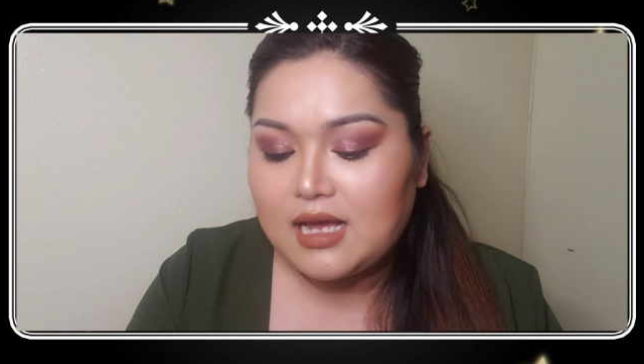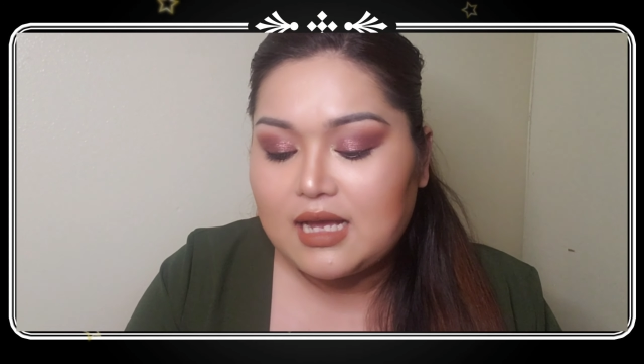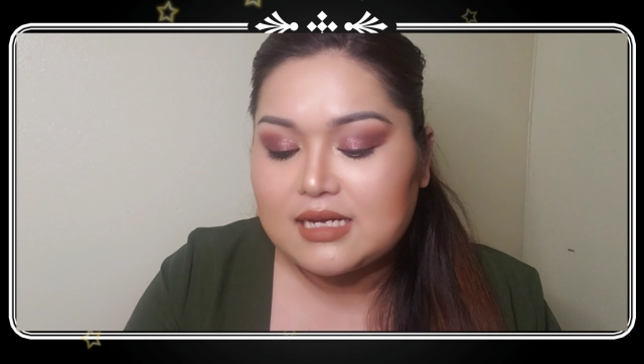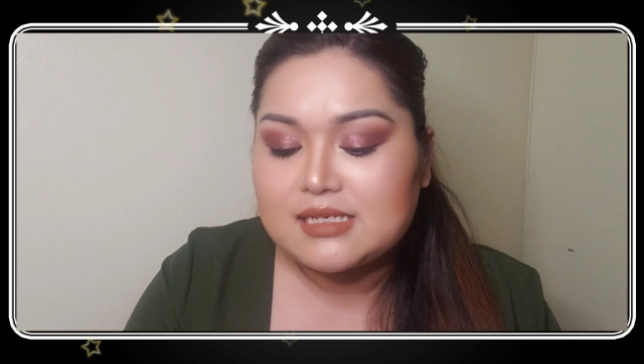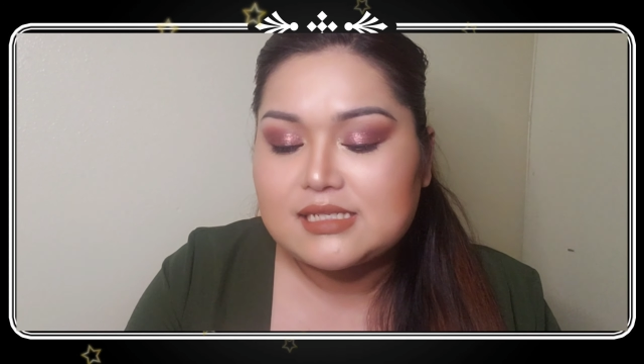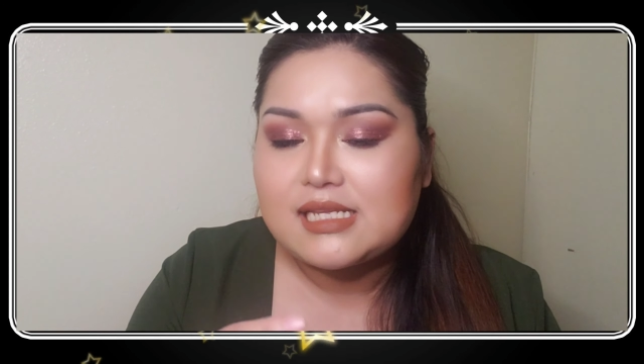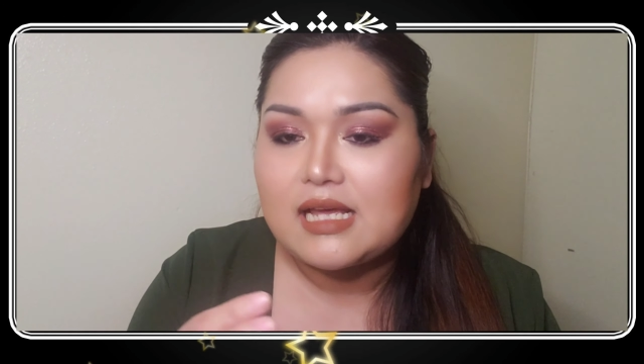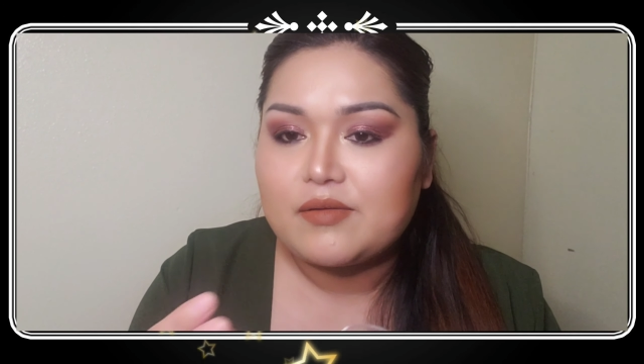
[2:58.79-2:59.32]

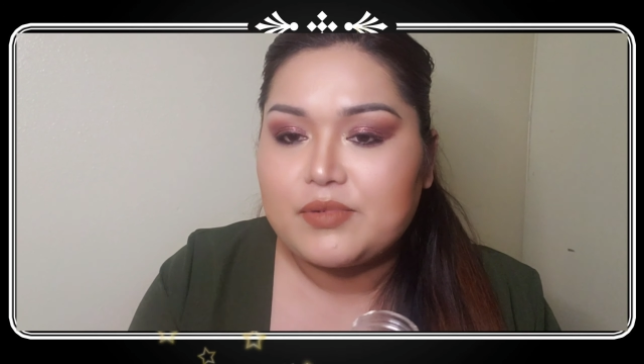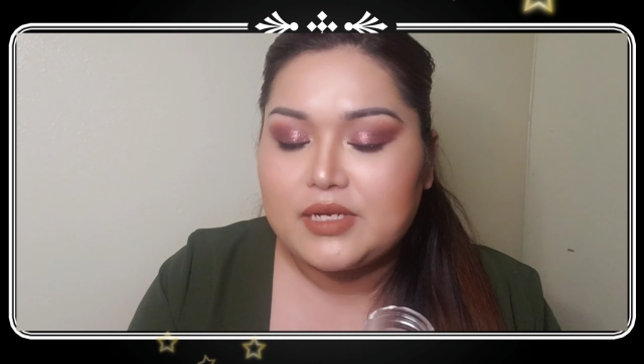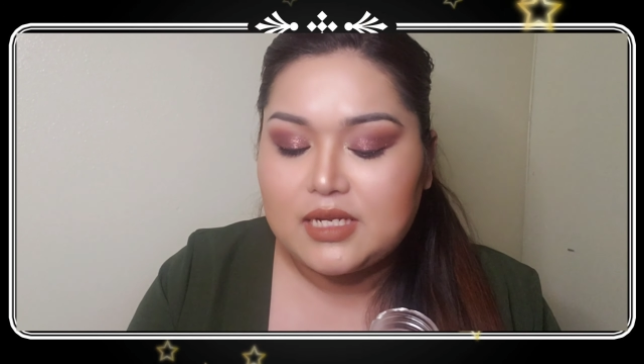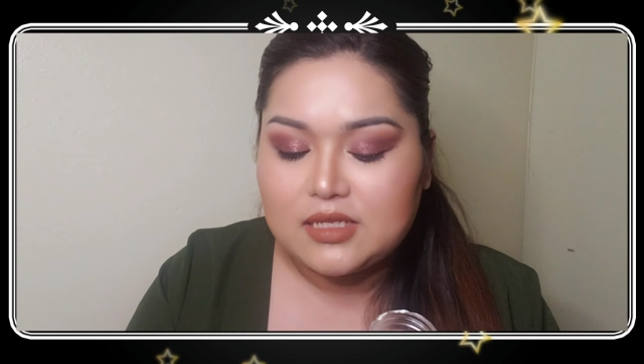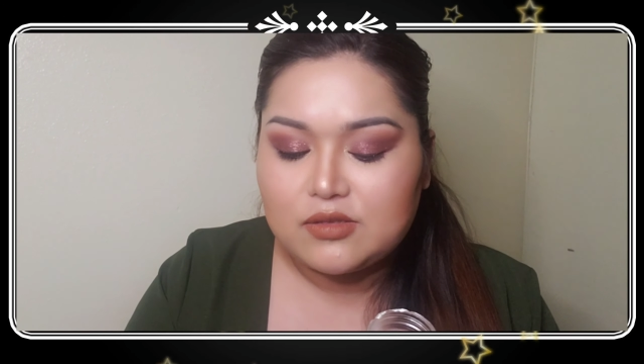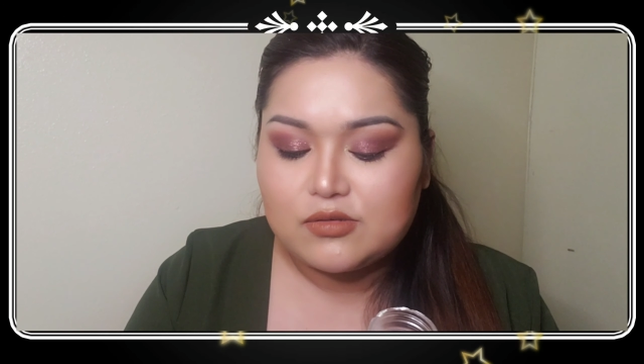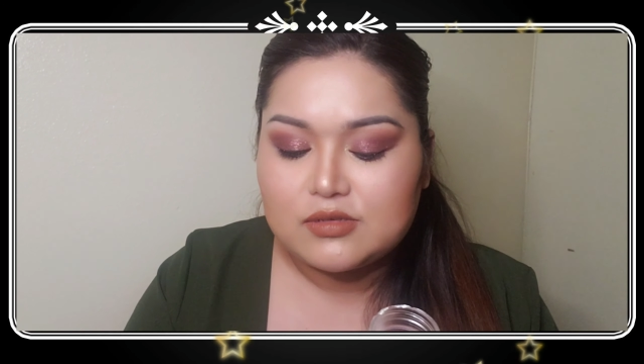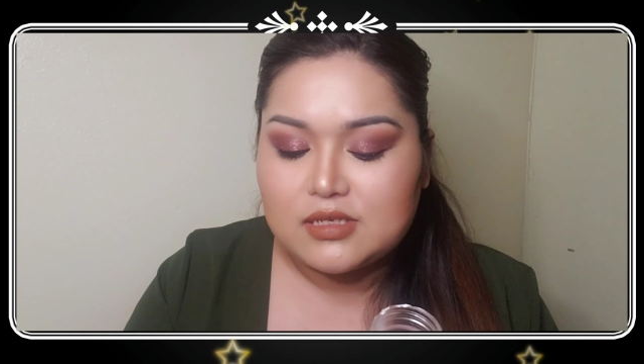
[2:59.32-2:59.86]
Ang sabi
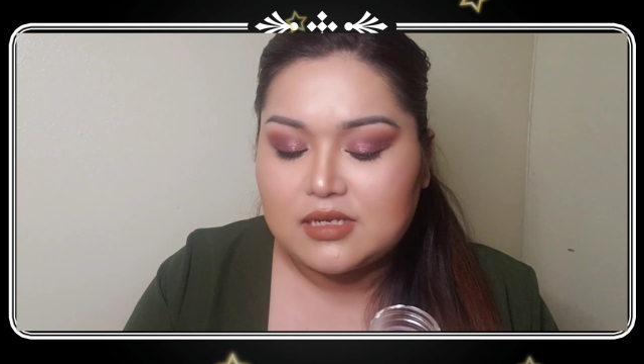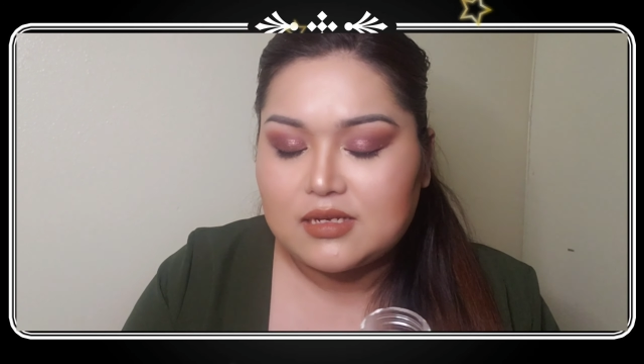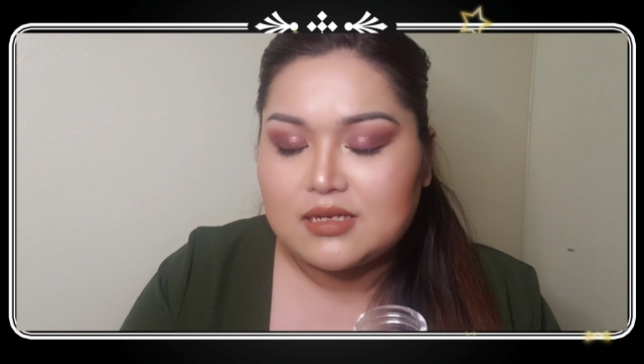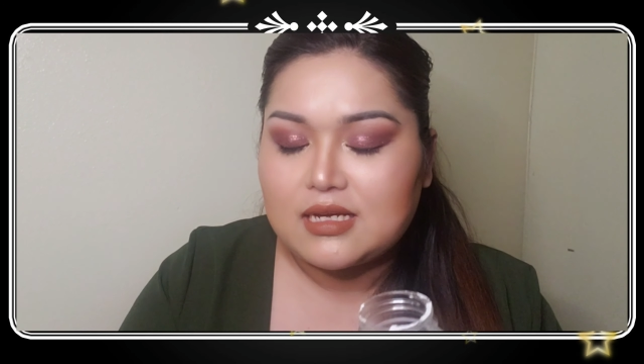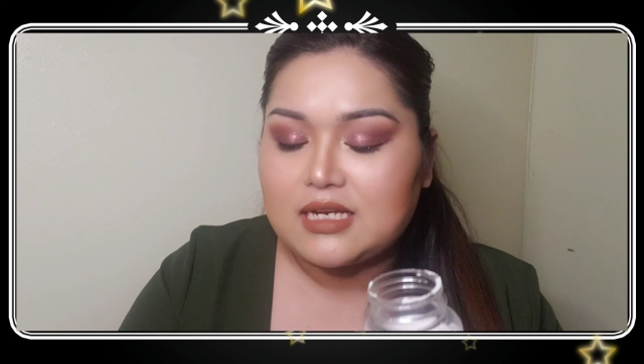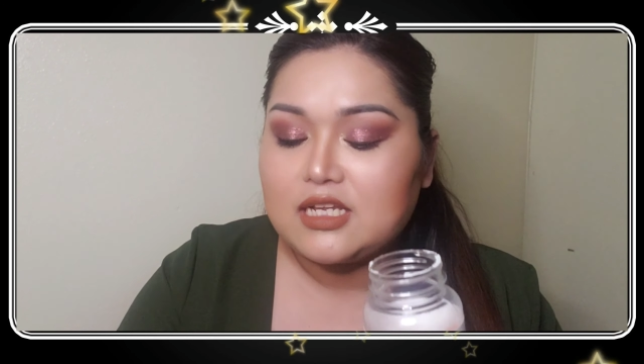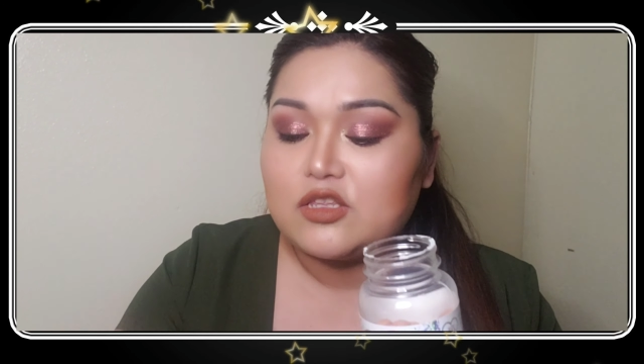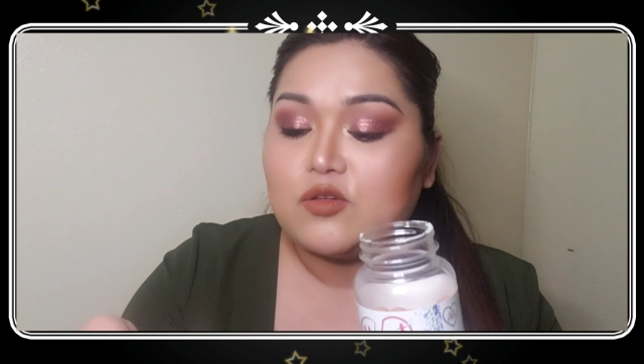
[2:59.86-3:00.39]
dito,
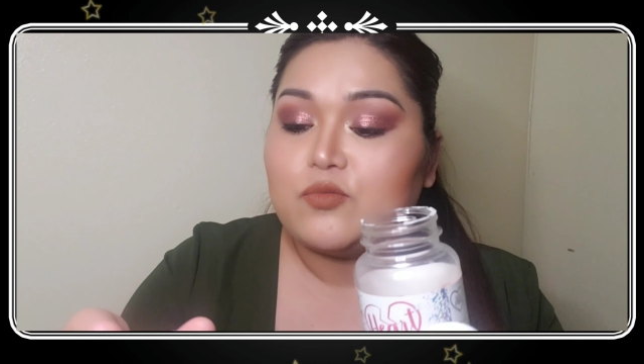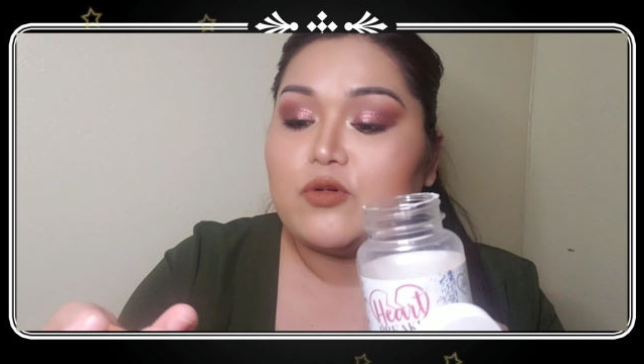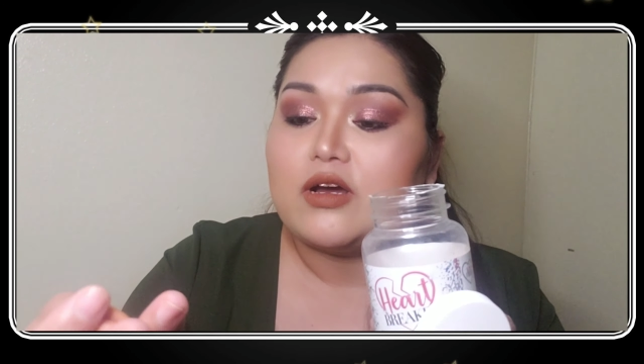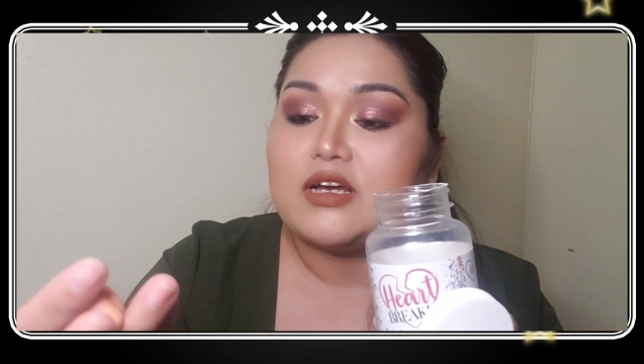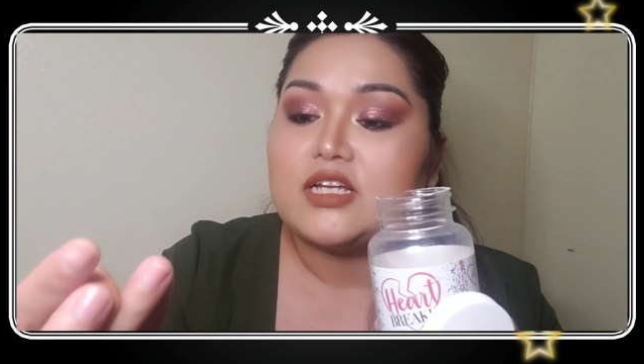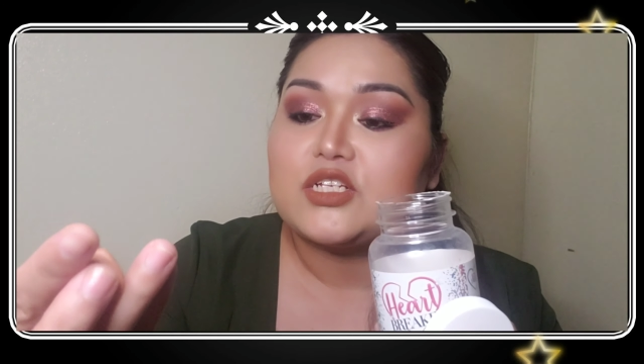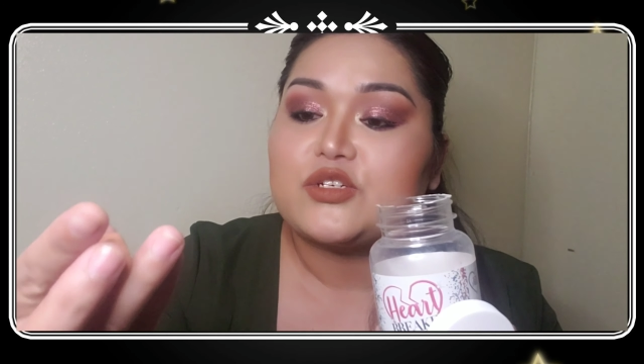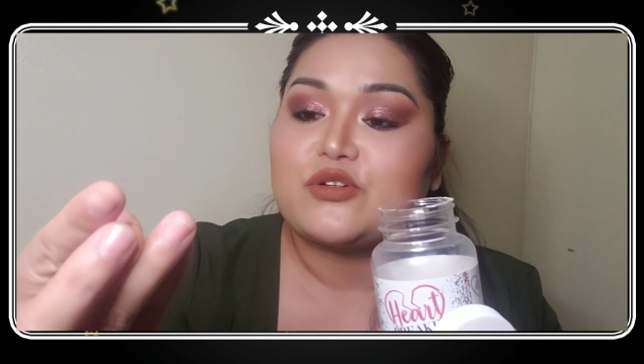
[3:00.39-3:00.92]
ganito
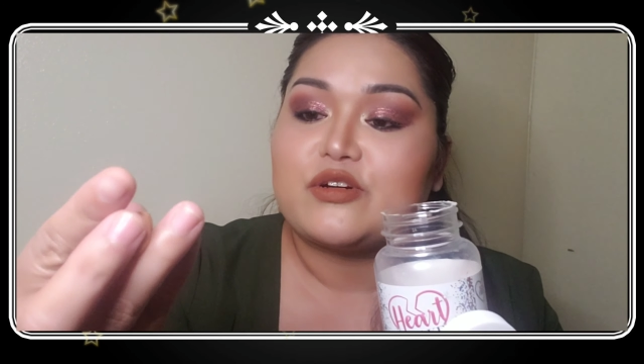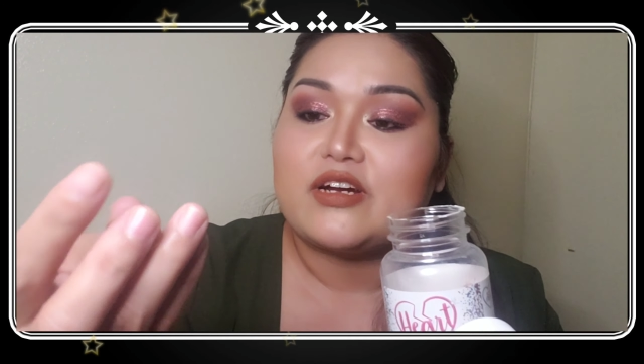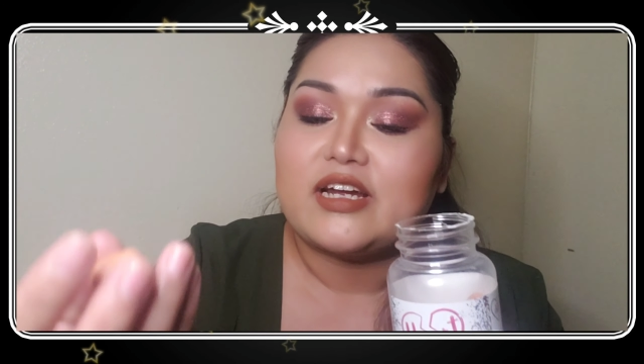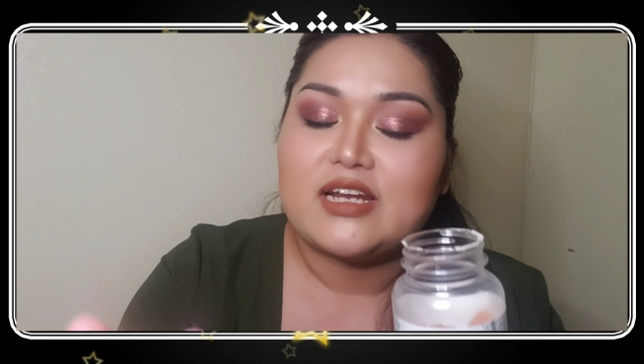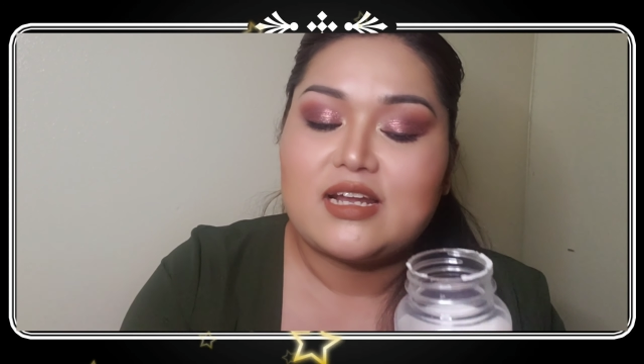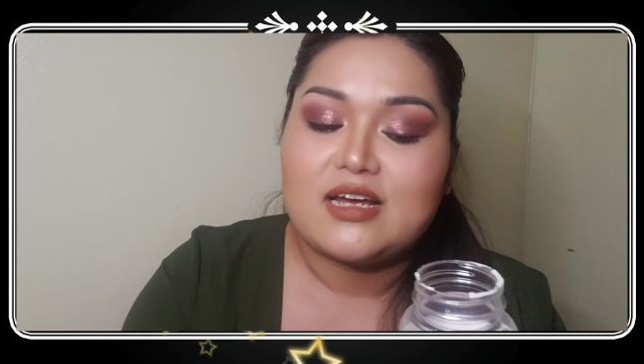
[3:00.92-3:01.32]
po ang itsura